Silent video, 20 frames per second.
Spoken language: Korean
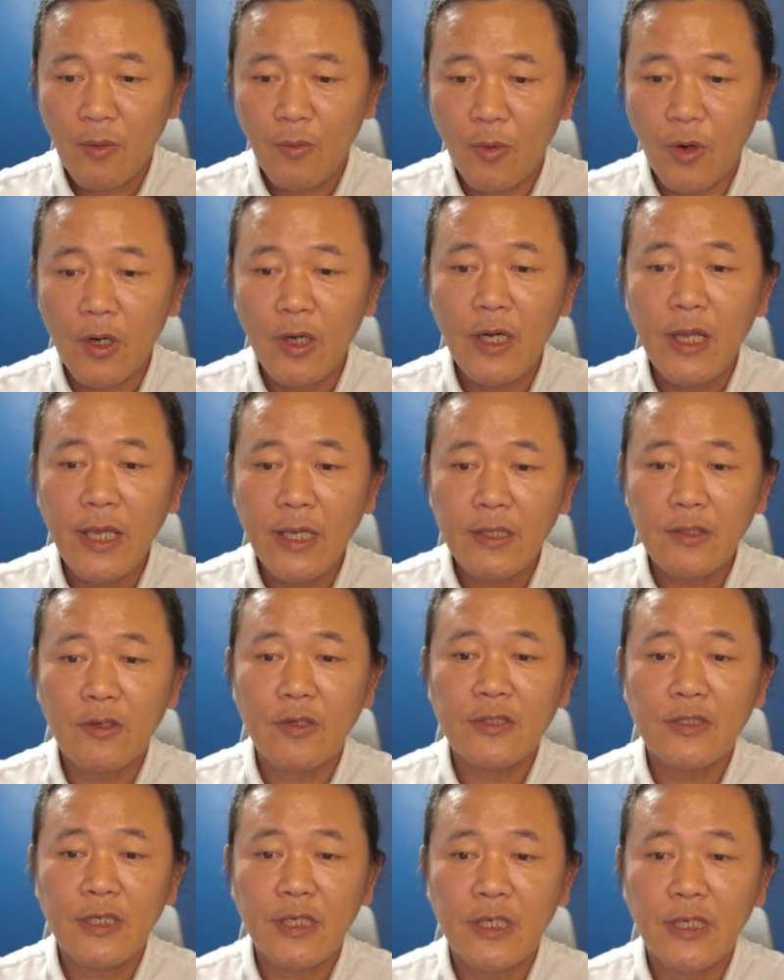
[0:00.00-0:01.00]
원래
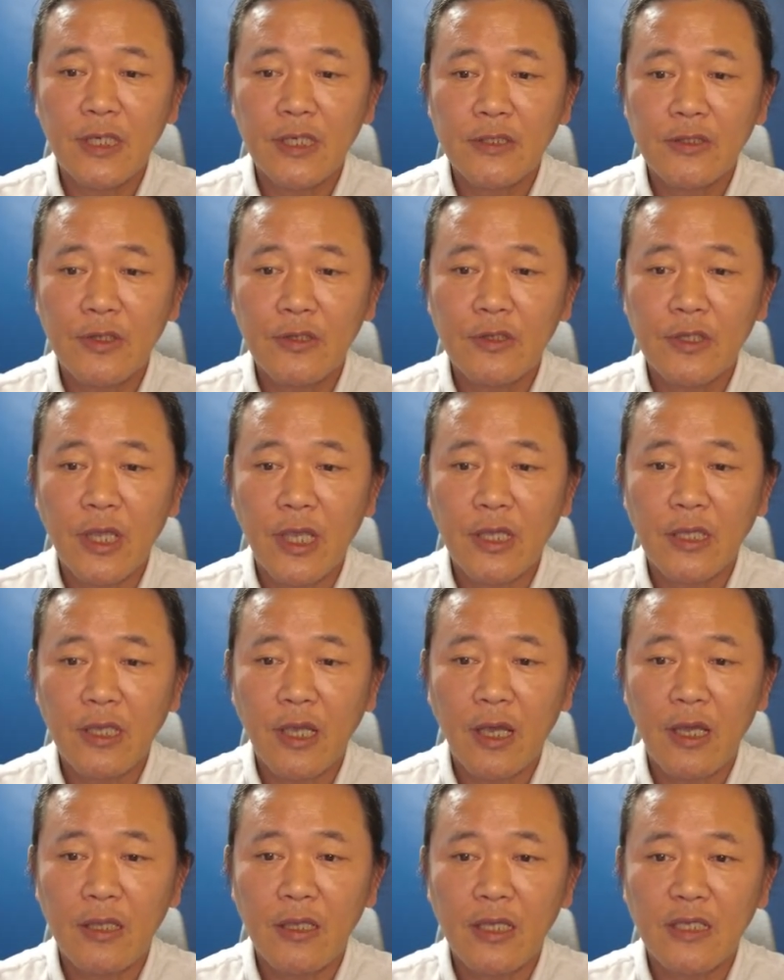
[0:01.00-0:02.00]
있던 자리에서는
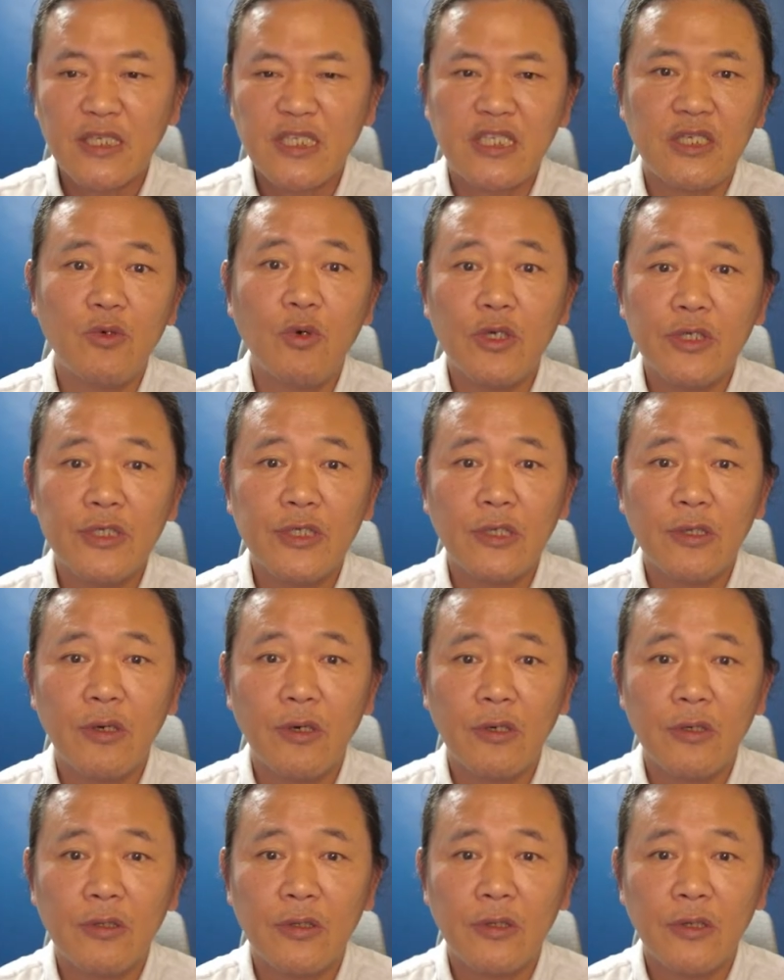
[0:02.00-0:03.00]
데이터가 일단 지워지는
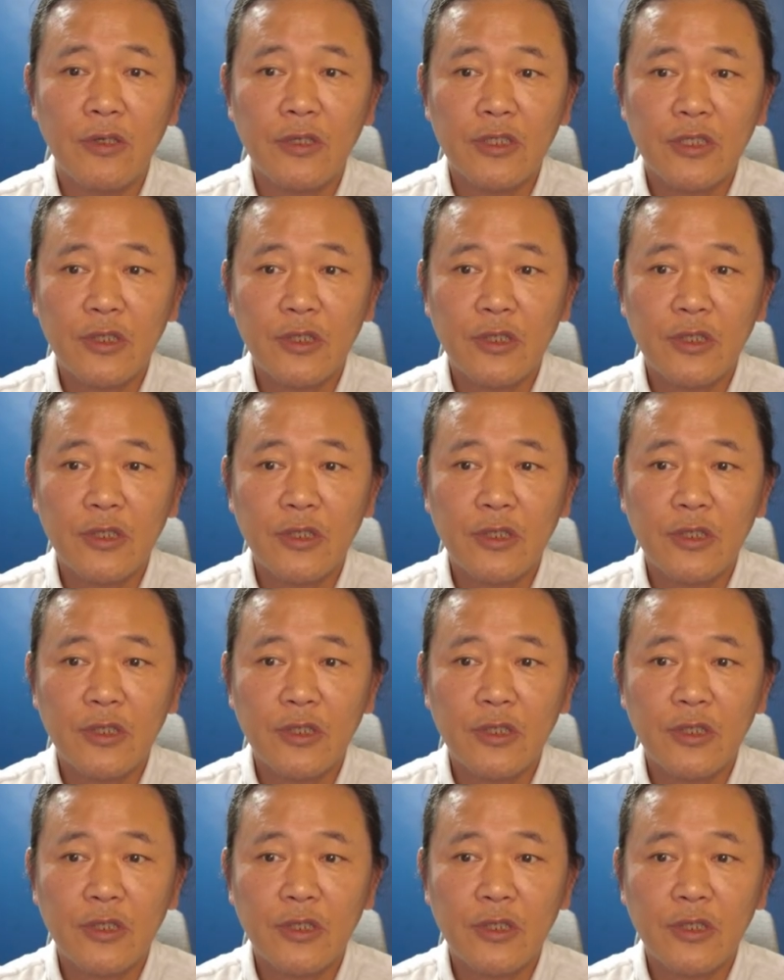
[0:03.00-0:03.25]
거거든요.